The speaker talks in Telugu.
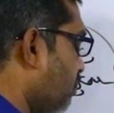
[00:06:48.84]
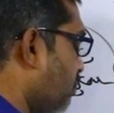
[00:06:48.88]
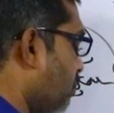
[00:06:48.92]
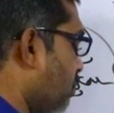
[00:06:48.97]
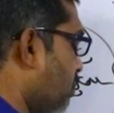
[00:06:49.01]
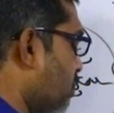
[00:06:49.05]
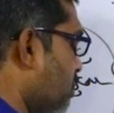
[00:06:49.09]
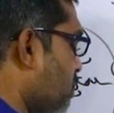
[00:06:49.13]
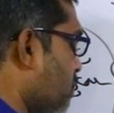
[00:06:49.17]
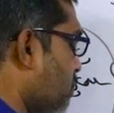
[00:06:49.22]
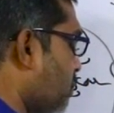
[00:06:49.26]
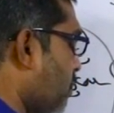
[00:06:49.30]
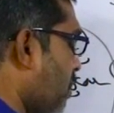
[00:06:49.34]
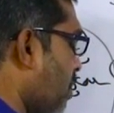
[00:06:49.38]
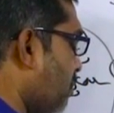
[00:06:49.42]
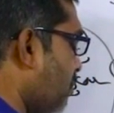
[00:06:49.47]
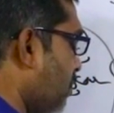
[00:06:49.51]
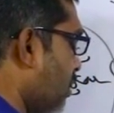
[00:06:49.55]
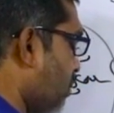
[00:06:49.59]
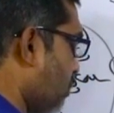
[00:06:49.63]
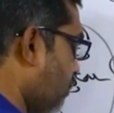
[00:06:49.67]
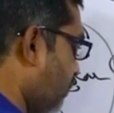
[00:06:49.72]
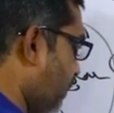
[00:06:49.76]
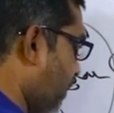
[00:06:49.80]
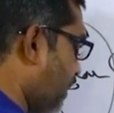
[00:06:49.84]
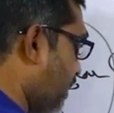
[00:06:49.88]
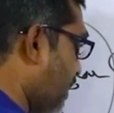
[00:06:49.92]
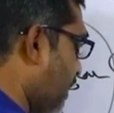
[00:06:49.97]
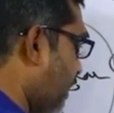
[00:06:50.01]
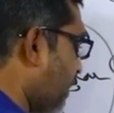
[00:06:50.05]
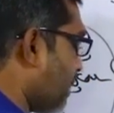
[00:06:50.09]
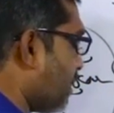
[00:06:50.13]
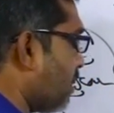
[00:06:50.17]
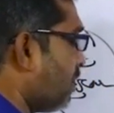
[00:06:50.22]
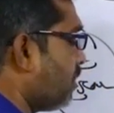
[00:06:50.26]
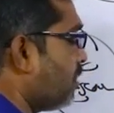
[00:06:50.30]
భూస్వాములకు
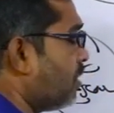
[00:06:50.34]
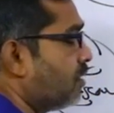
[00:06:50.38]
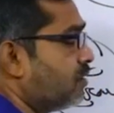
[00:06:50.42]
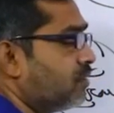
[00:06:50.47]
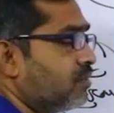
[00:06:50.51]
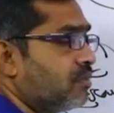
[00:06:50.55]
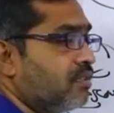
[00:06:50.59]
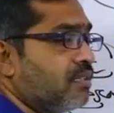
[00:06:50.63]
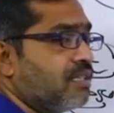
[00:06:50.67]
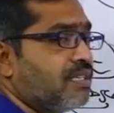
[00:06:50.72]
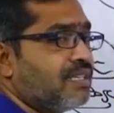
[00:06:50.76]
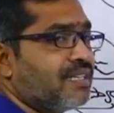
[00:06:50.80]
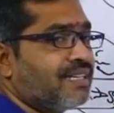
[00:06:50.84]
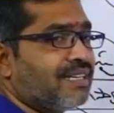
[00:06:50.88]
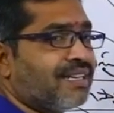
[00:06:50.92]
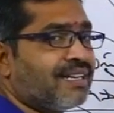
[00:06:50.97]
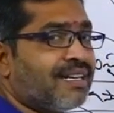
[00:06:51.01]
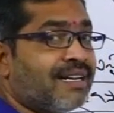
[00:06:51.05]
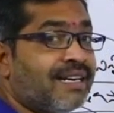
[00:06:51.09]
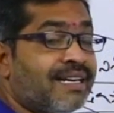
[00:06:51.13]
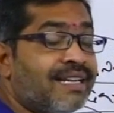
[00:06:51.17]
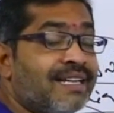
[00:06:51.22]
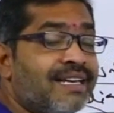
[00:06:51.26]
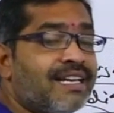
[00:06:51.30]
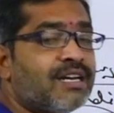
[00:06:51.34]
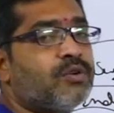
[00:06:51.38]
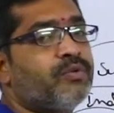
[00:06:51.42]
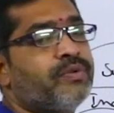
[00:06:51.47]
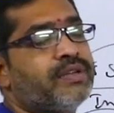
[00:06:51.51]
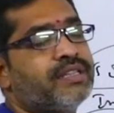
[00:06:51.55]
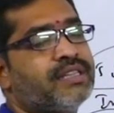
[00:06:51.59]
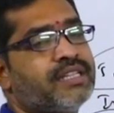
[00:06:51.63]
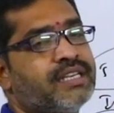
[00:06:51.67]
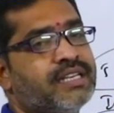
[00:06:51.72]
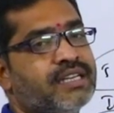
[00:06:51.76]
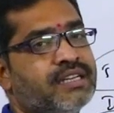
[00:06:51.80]
వ్యతిరేకంగా గడీలకు
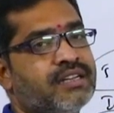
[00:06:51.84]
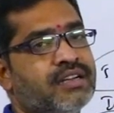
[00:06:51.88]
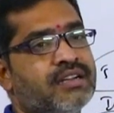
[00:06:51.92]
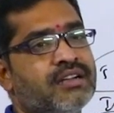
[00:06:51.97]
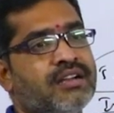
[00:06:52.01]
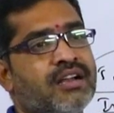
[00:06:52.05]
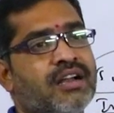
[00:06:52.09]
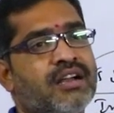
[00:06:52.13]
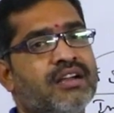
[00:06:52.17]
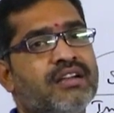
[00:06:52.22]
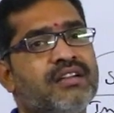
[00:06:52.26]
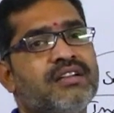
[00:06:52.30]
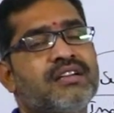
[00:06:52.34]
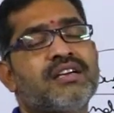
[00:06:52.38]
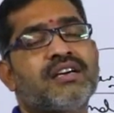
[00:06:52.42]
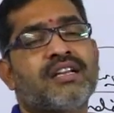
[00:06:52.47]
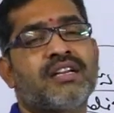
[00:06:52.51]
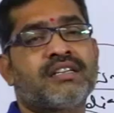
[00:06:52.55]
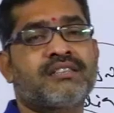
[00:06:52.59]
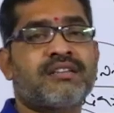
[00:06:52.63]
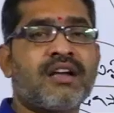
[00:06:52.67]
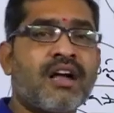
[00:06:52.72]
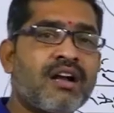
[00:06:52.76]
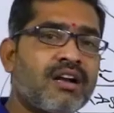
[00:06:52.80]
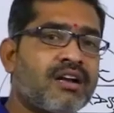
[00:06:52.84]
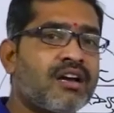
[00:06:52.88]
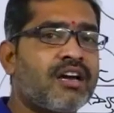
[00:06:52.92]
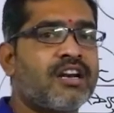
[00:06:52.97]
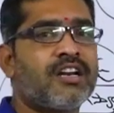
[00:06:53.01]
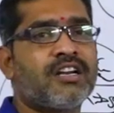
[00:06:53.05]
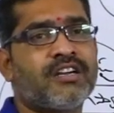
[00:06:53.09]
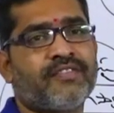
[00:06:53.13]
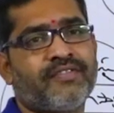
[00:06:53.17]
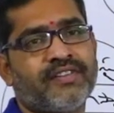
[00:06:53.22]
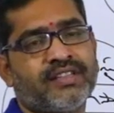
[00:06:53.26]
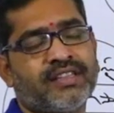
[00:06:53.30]
వ్యతిరేకంగా
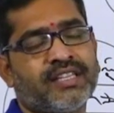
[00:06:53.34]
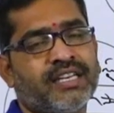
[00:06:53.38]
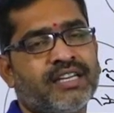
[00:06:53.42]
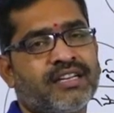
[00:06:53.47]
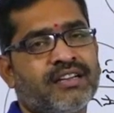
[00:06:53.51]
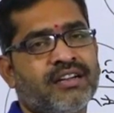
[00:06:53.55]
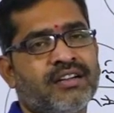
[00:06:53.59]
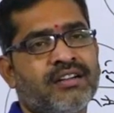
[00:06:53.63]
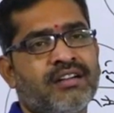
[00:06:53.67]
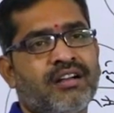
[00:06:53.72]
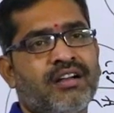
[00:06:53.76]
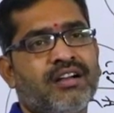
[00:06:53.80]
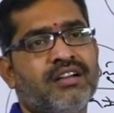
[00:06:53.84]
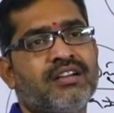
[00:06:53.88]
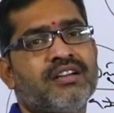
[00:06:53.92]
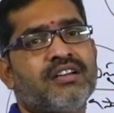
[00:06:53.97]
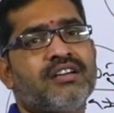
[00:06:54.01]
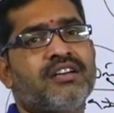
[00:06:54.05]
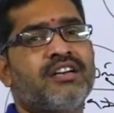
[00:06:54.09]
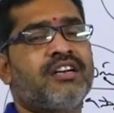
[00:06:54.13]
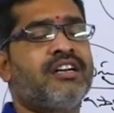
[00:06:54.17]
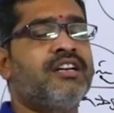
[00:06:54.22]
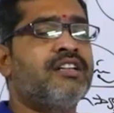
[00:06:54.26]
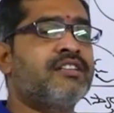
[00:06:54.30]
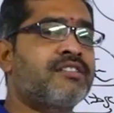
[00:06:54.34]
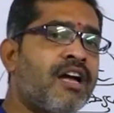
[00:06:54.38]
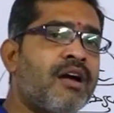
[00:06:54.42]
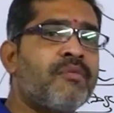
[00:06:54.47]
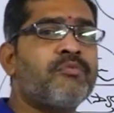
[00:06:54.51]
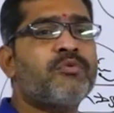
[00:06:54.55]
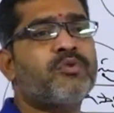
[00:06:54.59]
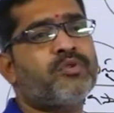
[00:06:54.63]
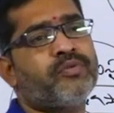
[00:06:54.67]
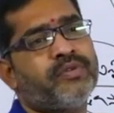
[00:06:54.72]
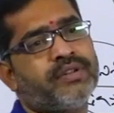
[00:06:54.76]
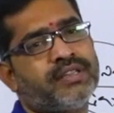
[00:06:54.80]
రజాకారులకు వ్యతిరేకంగా
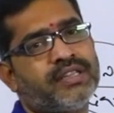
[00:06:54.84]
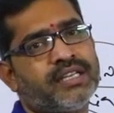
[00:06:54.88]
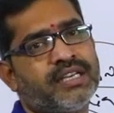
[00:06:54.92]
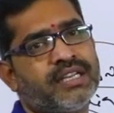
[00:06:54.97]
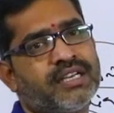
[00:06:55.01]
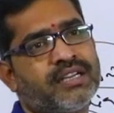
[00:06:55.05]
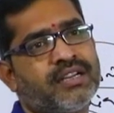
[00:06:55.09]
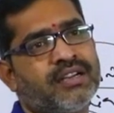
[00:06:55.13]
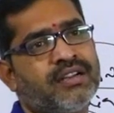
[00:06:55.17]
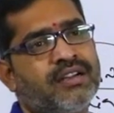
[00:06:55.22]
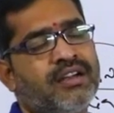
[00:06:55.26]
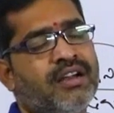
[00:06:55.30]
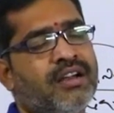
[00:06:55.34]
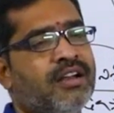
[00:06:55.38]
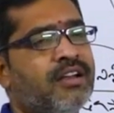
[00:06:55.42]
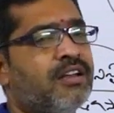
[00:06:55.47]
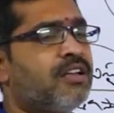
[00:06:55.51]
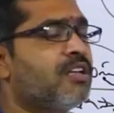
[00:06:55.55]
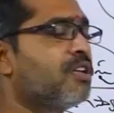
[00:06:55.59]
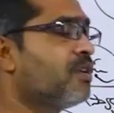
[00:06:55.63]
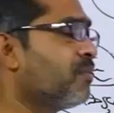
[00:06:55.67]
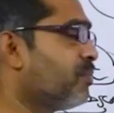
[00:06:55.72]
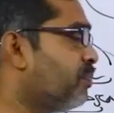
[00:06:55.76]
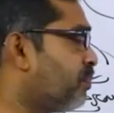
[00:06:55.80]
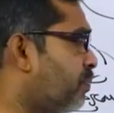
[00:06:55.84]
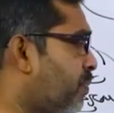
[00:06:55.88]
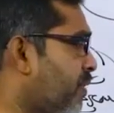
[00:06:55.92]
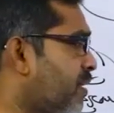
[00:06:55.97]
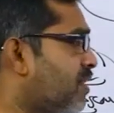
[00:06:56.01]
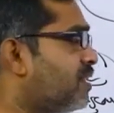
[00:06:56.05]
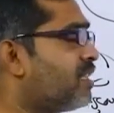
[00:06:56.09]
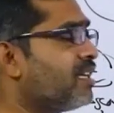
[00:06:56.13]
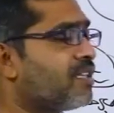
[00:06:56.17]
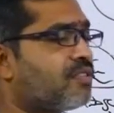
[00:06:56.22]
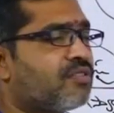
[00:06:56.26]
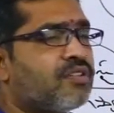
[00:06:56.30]
నిజాంకు వ్యతిరేకంగా
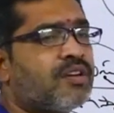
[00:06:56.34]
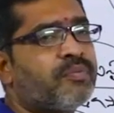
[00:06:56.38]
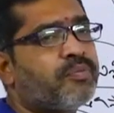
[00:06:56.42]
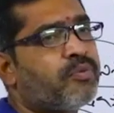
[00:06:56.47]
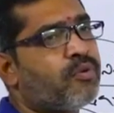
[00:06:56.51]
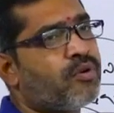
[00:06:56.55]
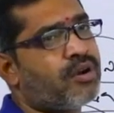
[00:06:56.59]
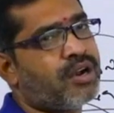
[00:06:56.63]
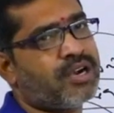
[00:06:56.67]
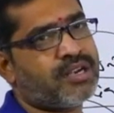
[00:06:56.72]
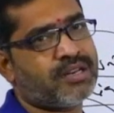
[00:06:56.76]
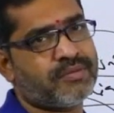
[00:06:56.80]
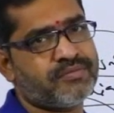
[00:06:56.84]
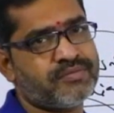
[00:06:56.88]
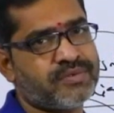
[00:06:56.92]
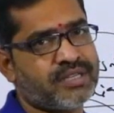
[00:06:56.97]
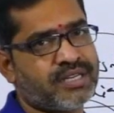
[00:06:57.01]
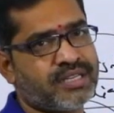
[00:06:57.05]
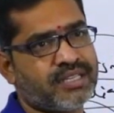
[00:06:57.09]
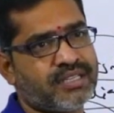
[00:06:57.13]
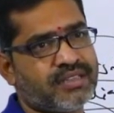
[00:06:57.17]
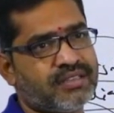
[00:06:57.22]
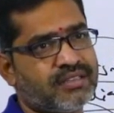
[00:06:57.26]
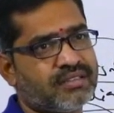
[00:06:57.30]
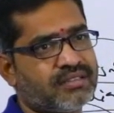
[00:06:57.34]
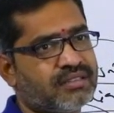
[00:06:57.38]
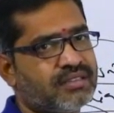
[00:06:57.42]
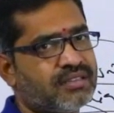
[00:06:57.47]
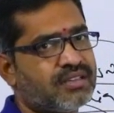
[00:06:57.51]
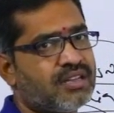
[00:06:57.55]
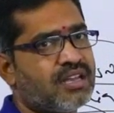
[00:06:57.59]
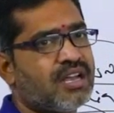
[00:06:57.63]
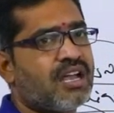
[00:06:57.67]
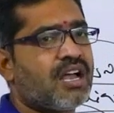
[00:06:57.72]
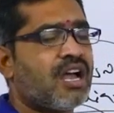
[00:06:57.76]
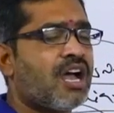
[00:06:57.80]
పెద్ద ఎత్తున పోరాటం జరిగింది
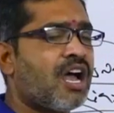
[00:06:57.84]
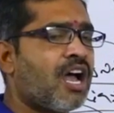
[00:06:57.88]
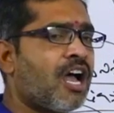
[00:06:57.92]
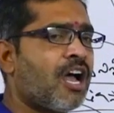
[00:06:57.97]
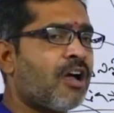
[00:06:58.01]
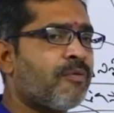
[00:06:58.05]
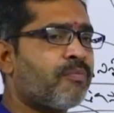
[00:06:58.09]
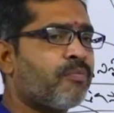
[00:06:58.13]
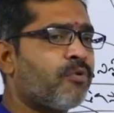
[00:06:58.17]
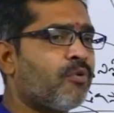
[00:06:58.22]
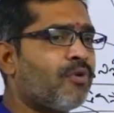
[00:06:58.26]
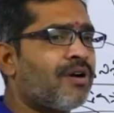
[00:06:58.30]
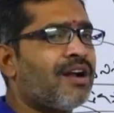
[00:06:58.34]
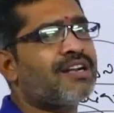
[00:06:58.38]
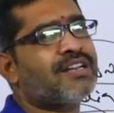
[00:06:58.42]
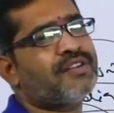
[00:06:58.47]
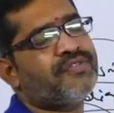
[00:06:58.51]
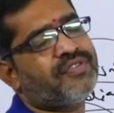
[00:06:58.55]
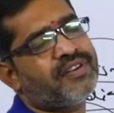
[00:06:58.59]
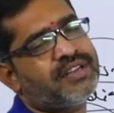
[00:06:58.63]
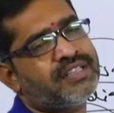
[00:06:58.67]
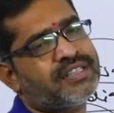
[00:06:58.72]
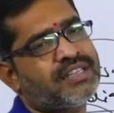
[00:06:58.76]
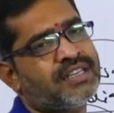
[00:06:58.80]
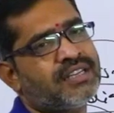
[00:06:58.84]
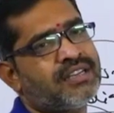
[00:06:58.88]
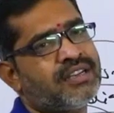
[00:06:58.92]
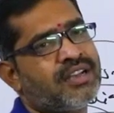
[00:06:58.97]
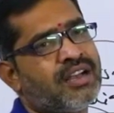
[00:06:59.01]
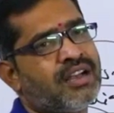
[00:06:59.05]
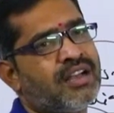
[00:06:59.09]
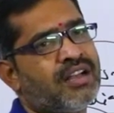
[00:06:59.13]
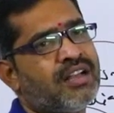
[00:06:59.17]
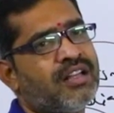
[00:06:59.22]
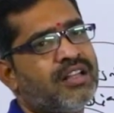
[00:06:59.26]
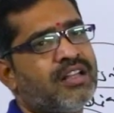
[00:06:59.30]
ఆ పోరాట
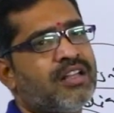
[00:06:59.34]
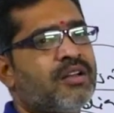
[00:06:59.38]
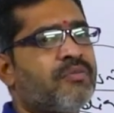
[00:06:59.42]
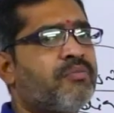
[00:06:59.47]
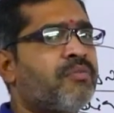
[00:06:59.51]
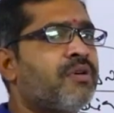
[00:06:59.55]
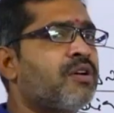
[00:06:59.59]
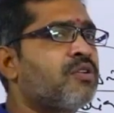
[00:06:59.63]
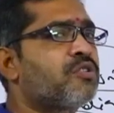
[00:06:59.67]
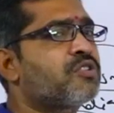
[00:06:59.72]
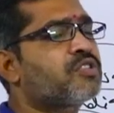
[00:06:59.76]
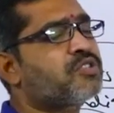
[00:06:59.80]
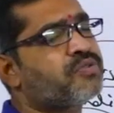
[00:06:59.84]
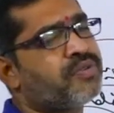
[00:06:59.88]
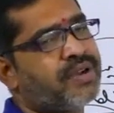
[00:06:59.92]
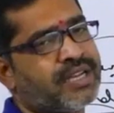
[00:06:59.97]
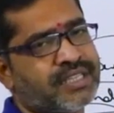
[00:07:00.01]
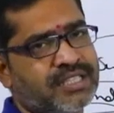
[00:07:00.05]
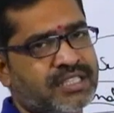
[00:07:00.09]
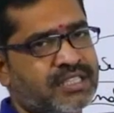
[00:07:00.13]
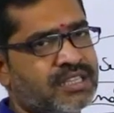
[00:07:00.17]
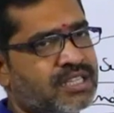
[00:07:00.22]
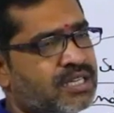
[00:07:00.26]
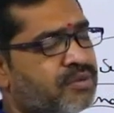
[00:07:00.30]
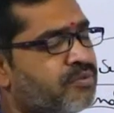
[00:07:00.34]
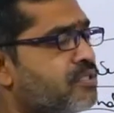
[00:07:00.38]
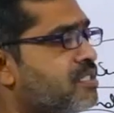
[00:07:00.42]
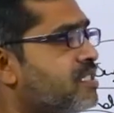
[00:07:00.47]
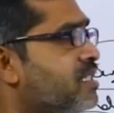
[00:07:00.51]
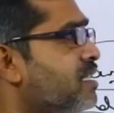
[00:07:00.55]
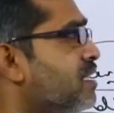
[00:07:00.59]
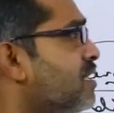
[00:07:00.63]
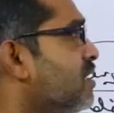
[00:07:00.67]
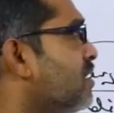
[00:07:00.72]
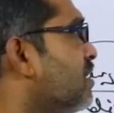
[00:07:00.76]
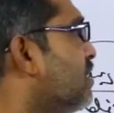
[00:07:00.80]
ఫలితంగా మనకు స్వాతంత్రం
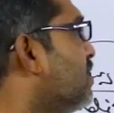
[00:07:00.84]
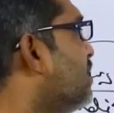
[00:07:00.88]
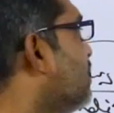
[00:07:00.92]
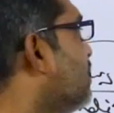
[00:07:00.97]
వచ్చింది